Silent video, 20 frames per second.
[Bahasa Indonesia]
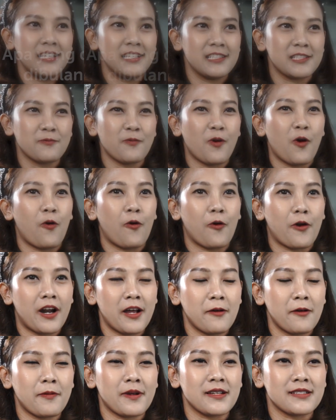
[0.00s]
Semua
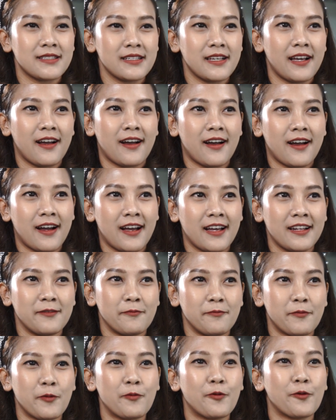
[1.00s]
orang pasti
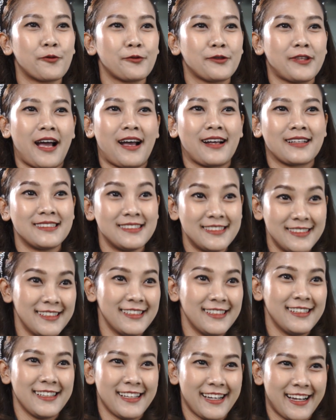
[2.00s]
akan berburu
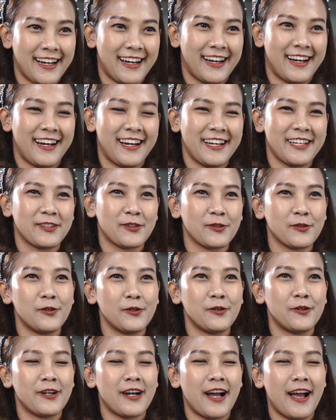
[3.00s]
takjil ya,
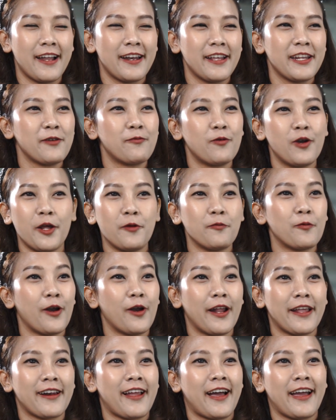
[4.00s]
itu nggak ada di
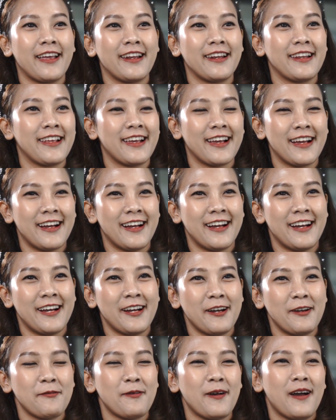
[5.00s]
bulan-bulan
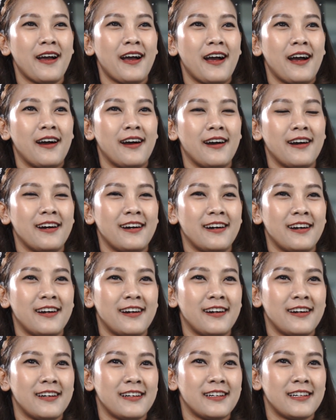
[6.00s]
lainnya.
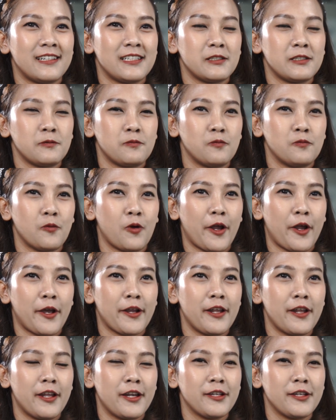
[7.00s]
Uh,
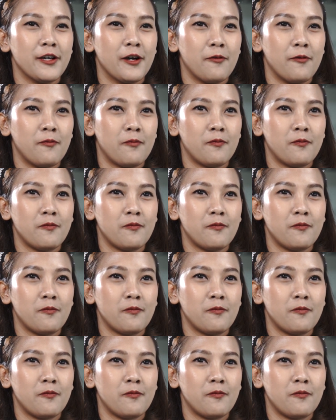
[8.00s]
mulai dari jam